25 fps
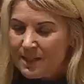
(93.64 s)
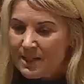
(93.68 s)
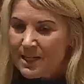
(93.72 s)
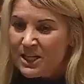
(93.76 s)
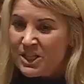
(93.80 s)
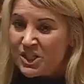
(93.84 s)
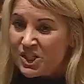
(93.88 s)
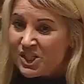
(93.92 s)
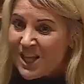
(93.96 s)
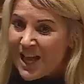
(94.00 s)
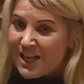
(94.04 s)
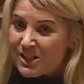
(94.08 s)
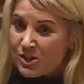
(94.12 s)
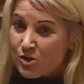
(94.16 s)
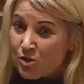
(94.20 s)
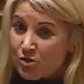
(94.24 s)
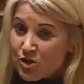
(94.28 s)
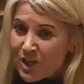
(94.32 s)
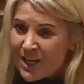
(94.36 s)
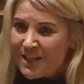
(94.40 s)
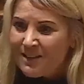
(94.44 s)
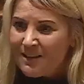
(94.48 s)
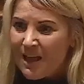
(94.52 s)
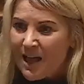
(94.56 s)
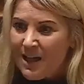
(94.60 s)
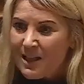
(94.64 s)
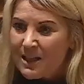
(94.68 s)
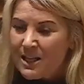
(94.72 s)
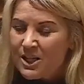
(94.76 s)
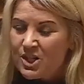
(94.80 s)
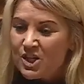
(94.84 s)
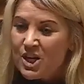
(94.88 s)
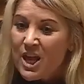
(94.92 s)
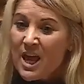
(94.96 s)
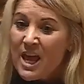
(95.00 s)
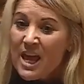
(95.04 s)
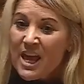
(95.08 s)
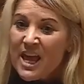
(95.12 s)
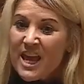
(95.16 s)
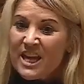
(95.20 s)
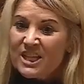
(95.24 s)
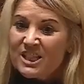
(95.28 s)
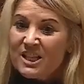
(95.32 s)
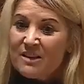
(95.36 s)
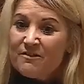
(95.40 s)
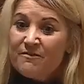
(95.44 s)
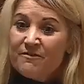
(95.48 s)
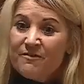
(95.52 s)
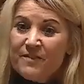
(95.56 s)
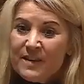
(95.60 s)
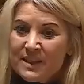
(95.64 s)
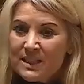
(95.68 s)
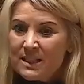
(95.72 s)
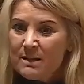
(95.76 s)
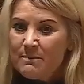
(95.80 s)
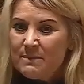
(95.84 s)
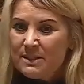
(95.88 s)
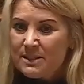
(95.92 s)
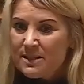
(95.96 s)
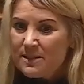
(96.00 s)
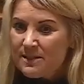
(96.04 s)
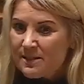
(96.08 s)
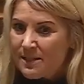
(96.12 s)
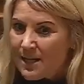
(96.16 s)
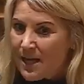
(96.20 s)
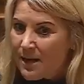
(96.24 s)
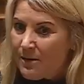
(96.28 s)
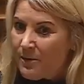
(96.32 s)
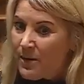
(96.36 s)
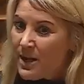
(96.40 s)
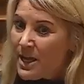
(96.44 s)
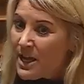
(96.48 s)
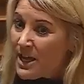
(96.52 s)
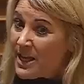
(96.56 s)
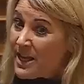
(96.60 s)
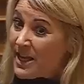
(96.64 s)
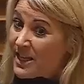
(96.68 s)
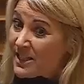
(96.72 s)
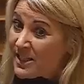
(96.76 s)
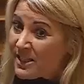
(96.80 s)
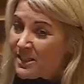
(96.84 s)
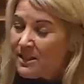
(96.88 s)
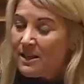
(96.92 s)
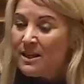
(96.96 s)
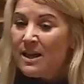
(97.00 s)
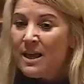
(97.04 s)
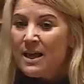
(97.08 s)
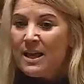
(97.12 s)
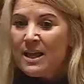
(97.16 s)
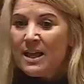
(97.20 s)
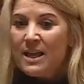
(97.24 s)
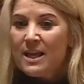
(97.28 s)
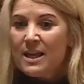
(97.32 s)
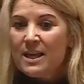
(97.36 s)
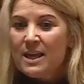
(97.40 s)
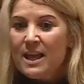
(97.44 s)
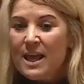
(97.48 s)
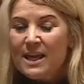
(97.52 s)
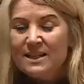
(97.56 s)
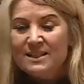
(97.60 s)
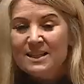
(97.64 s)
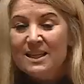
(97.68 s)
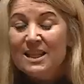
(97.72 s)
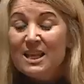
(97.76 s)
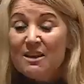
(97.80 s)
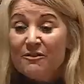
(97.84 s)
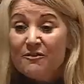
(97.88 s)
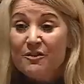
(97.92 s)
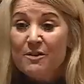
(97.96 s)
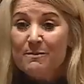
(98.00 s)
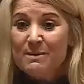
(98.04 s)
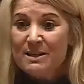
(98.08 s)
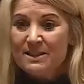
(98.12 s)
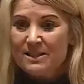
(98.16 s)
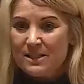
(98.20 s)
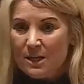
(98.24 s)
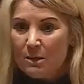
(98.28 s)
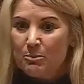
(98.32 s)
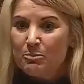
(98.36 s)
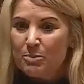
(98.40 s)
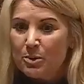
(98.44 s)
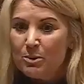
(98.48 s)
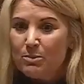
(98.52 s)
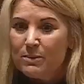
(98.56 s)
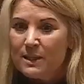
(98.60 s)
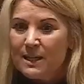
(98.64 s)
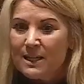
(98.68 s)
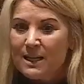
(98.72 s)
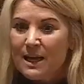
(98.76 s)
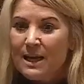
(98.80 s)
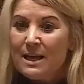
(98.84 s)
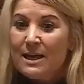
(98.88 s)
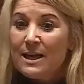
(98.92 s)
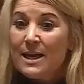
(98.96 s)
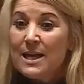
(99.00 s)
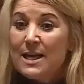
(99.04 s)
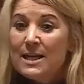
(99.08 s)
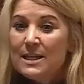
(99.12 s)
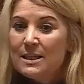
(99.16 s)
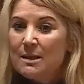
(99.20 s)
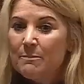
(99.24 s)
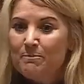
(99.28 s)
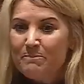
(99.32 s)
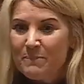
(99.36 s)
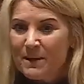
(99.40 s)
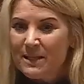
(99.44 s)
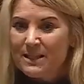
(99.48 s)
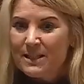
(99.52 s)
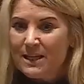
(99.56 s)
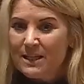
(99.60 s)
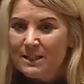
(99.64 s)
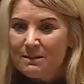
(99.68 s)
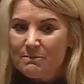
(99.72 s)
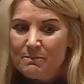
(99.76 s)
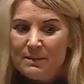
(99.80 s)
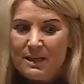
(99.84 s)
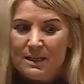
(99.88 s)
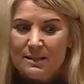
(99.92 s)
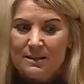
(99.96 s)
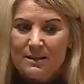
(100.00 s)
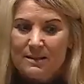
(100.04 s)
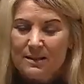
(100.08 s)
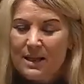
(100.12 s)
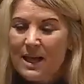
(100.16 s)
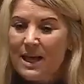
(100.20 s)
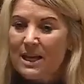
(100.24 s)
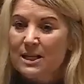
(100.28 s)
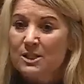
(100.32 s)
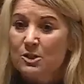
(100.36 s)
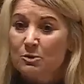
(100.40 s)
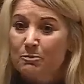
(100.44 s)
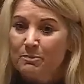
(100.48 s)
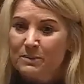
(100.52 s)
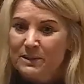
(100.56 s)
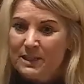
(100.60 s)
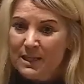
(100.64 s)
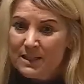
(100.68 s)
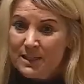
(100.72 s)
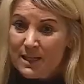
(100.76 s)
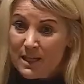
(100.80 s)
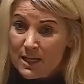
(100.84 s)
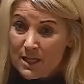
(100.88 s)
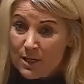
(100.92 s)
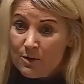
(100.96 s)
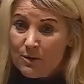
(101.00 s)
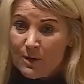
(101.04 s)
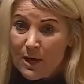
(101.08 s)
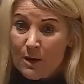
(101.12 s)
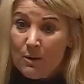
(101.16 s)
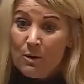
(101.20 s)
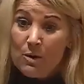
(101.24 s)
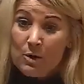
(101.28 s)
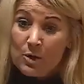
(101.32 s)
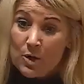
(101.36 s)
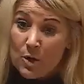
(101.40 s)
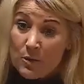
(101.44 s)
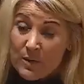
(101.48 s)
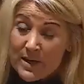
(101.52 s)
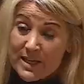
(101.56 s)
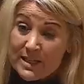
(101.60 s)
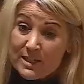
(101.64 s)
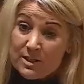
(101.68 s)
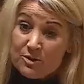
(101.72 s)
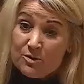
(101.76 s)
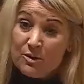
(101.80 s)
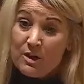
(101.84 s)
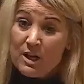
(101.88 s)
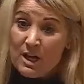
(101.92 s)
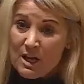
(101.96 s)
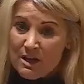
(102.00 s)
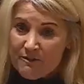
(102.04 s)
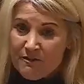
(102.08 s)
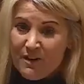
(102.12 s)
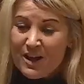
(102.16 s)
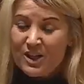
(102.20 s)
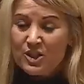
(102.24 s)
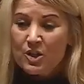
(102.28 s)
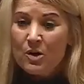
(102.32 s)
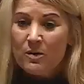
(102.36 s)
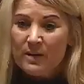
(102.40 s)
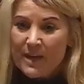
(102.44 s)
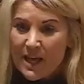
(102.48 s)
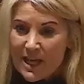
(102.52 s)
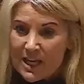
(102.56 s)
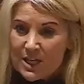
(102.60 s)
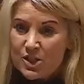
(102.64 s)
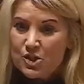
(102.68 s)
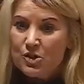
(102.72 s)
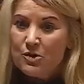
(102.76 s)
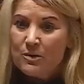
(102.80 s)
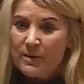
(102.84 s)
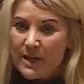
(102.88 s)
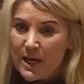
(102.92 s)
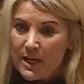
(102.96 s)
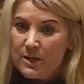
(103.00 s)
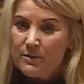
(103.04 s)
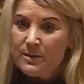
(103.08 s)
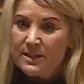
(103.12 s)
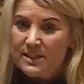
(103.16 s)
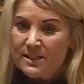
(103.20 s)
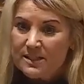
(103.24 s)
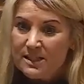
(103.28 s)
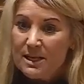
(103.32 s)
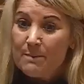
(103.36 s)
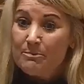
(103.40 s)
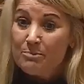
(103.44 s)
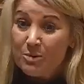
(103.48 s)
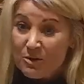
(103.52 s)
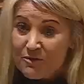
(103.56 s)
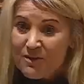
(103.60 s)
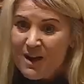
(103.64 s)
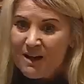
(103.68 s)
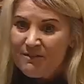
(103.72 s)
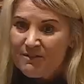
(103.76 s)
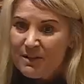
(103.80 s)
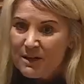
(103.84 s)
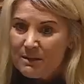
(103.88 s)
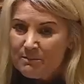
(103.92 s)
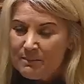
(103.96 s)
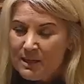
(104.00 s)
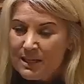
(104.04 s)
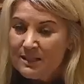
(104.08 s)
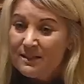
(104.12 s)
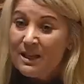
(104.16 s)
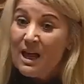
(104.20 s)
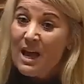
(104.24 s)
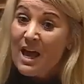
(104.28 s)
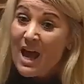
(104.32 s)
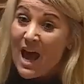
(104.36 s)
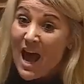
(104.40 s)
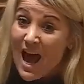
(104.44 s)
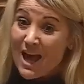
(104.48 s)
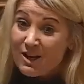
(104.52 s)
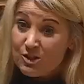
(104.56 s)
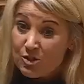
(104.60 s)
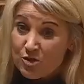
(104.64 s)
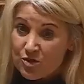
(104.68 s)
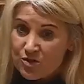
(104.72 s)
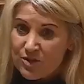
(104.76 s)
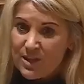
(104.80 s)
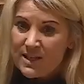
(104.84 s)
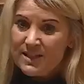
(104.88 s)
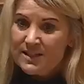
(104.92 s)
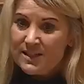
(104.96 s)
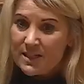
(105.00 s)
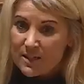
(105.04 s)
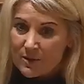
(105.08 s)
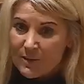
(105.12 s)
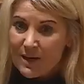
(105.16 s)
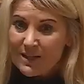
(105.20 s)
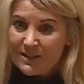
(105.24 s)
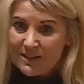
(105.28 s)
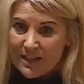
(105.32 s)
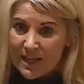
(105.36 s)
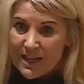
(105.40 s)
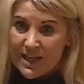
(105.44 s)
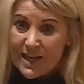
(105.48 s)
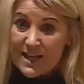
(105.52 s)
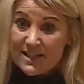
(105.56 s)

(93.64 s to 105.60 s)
Está a sujeitá-las a esta vitimização, esse, e essa difamação pública, independentemente delas o pretenderem ou não. Com isso, faz com que elas não queiram aceder, provavelmente, à justiça quando têm